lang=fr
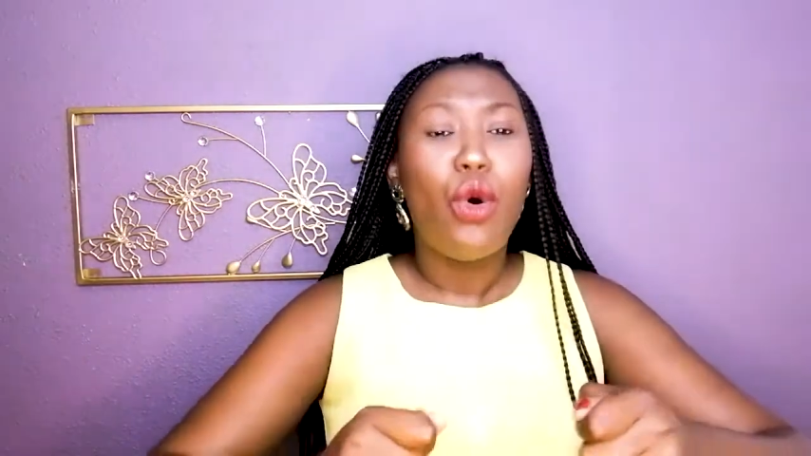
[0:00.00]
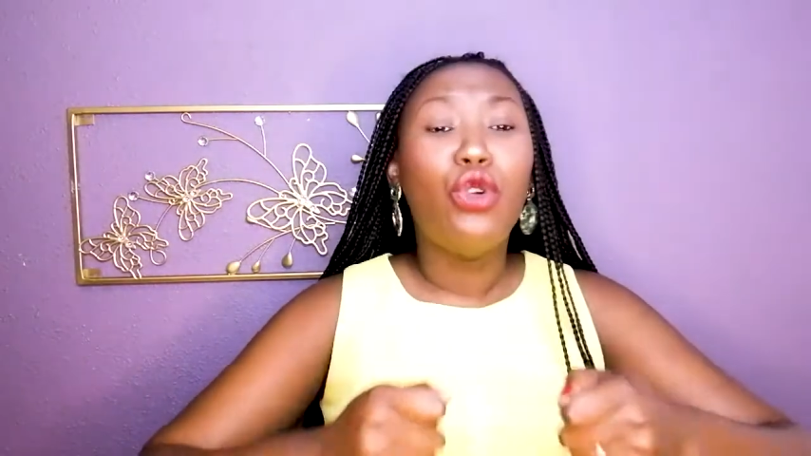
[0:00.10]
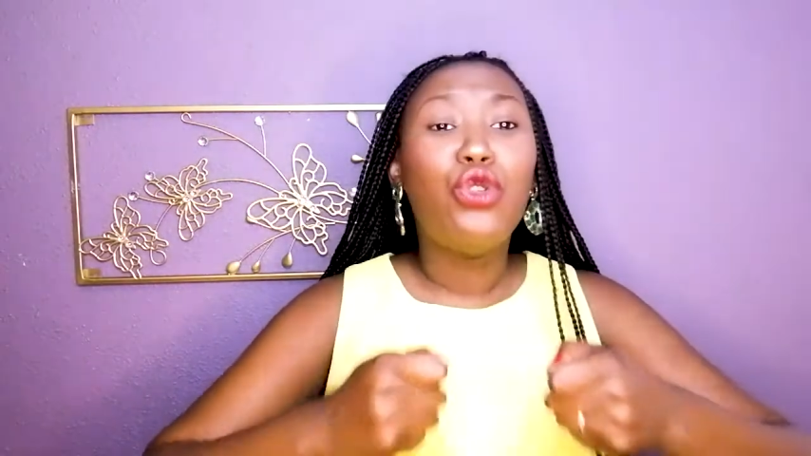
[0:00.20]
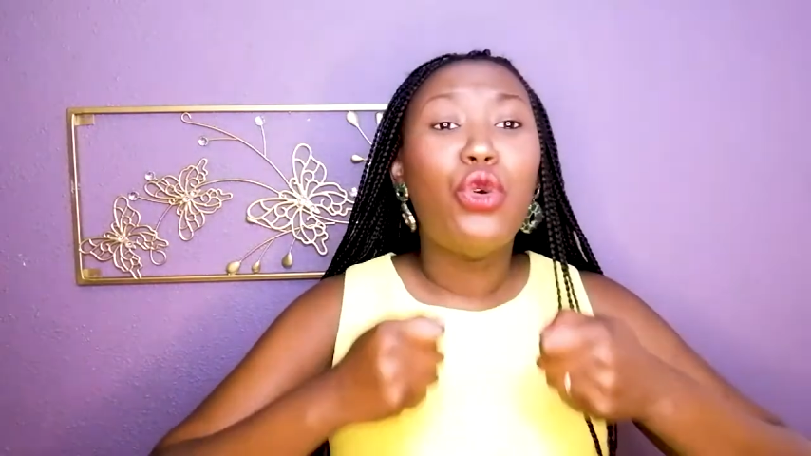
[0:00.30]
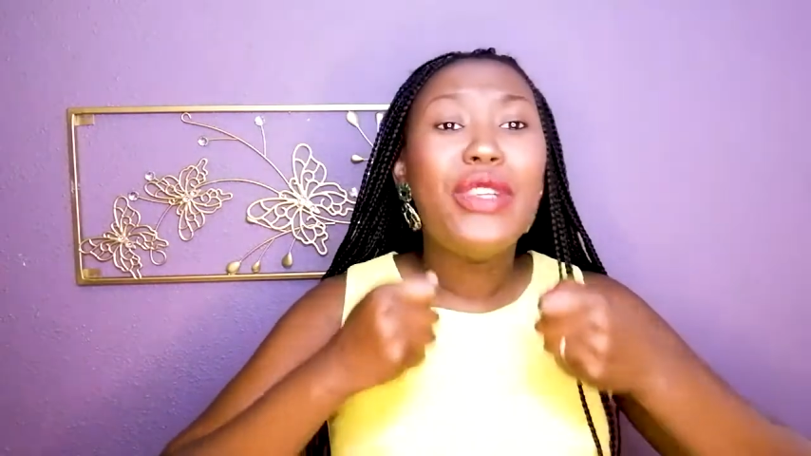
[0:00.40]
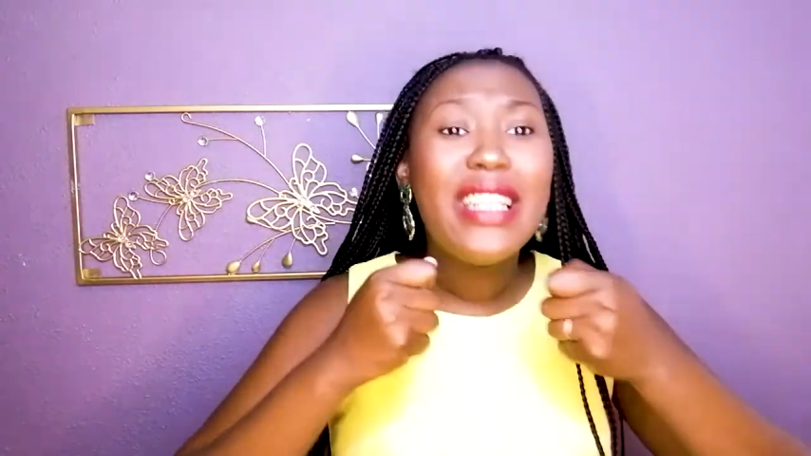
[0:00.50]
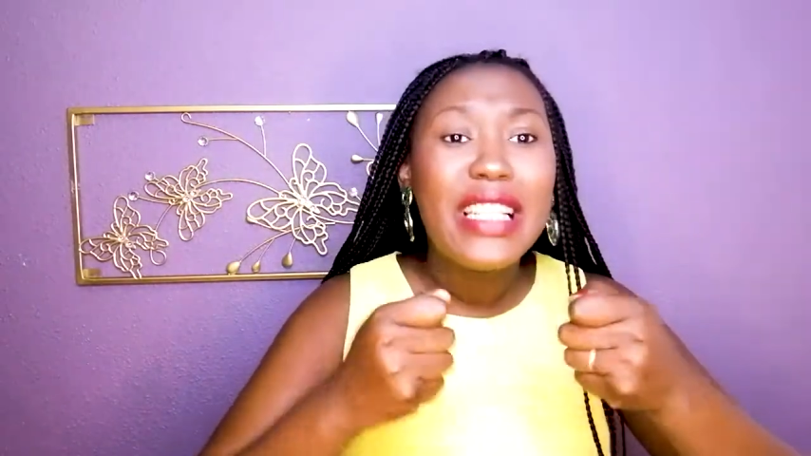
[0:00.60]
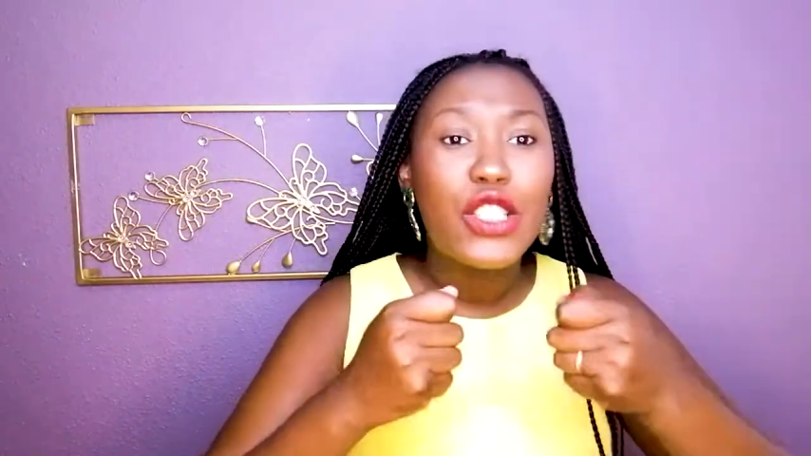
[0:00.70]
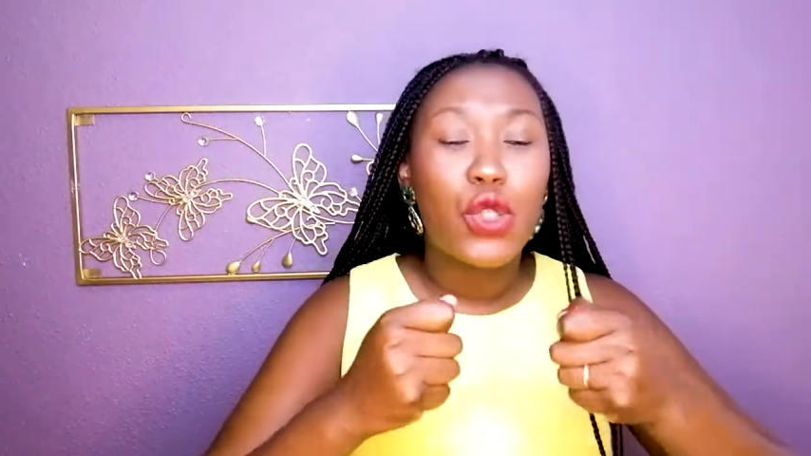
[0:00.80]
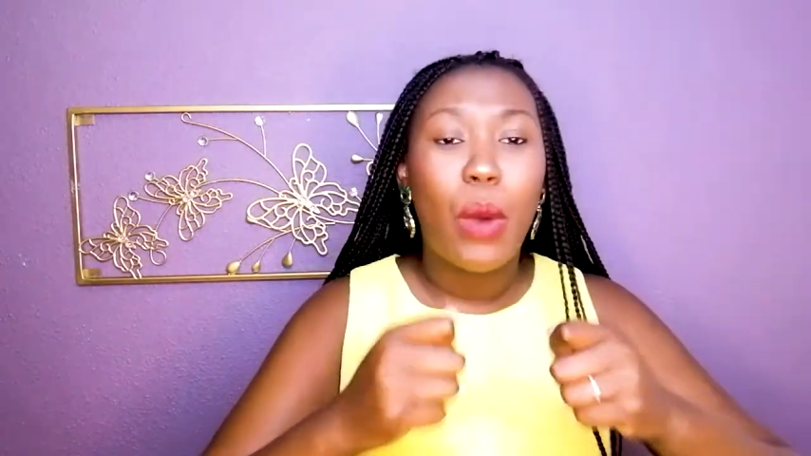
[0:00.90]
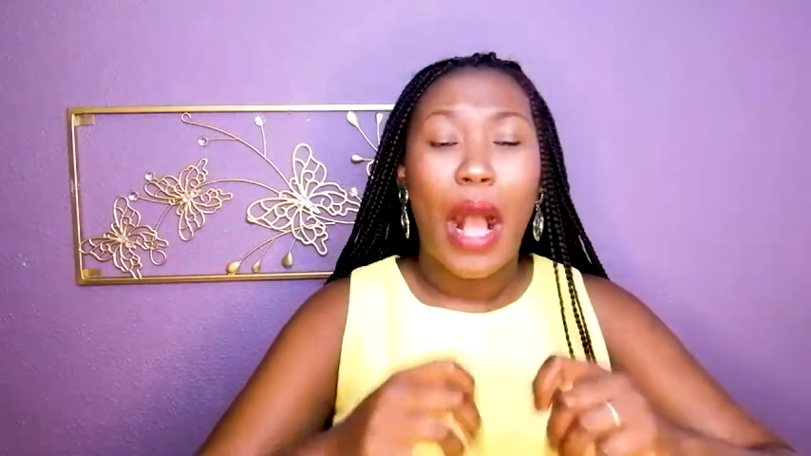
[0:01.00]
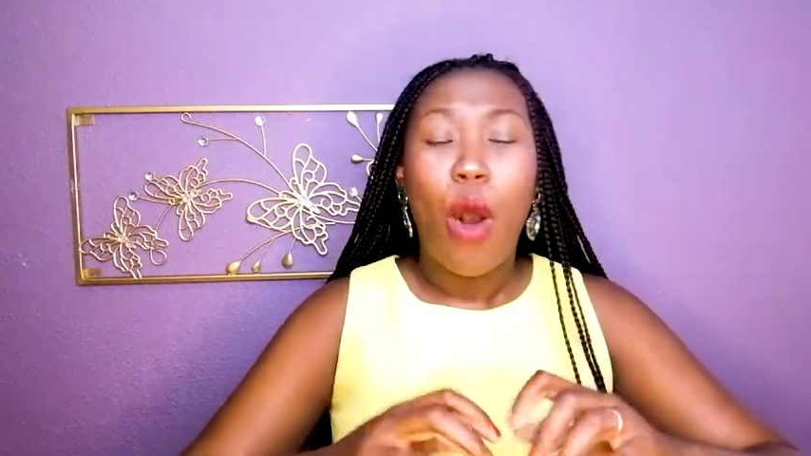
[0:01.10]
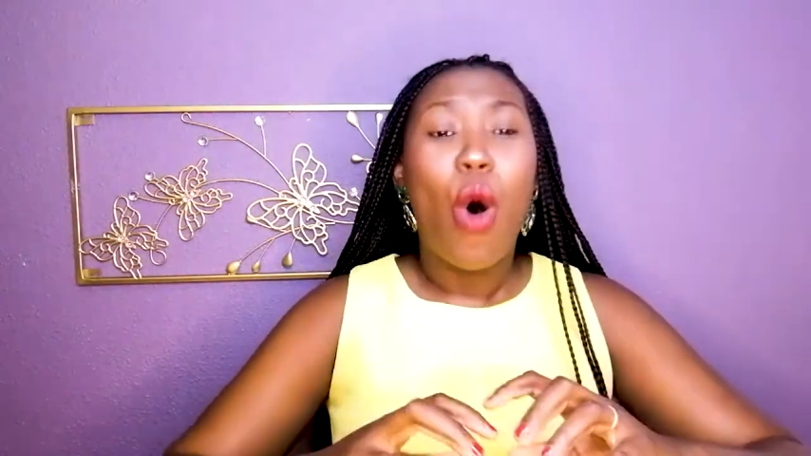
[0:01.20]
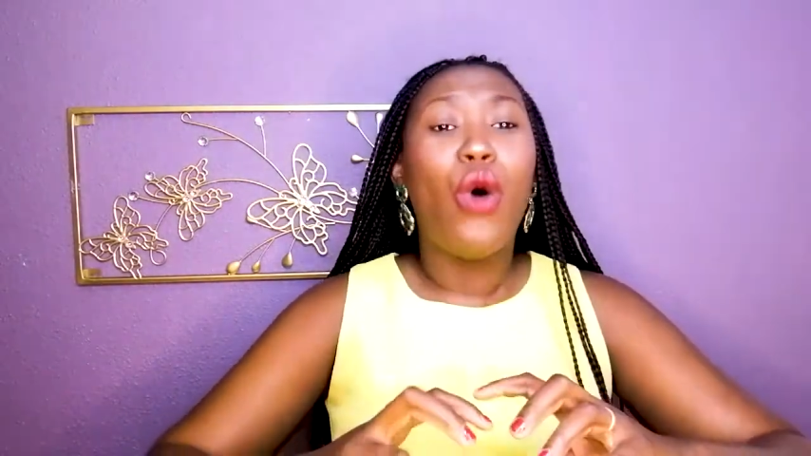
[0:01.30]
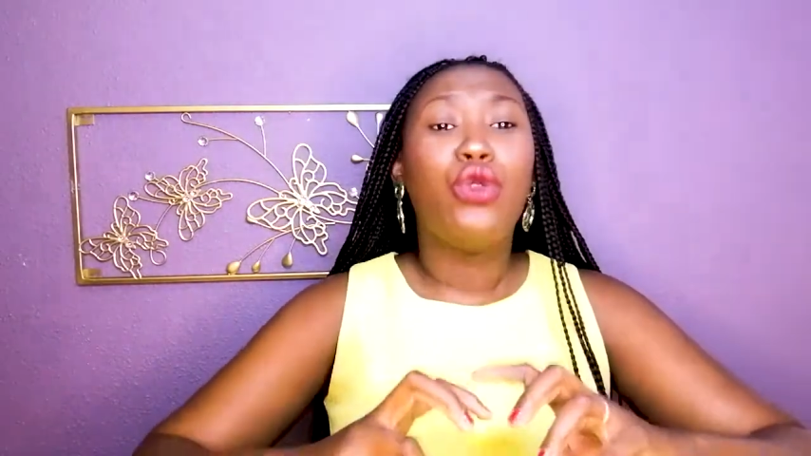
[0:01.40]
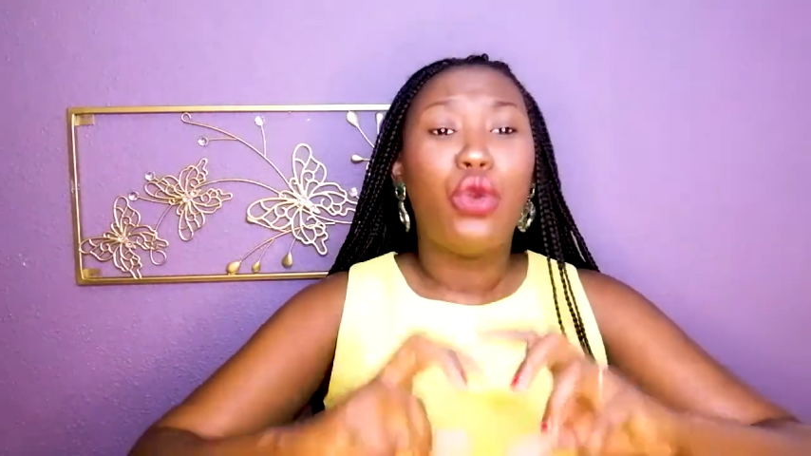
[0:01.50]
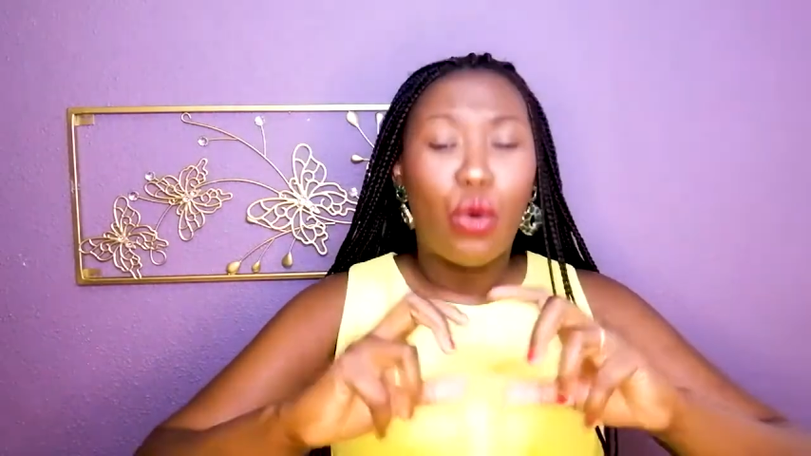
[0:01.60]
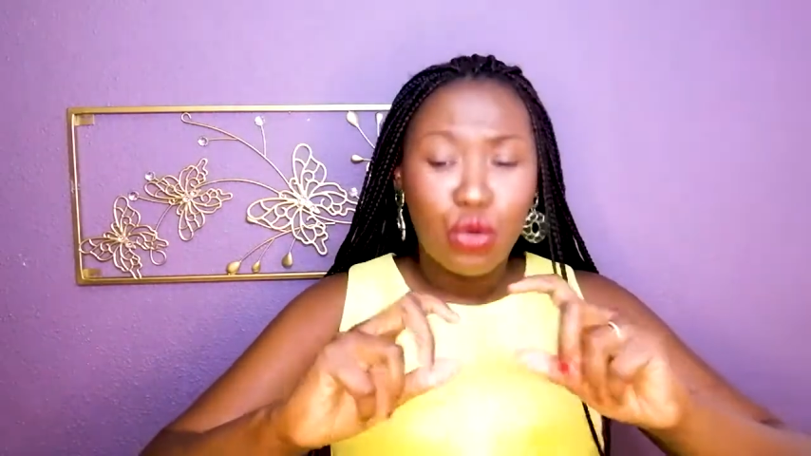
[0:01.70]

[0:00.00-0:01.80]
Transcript: on te nettoie, on te,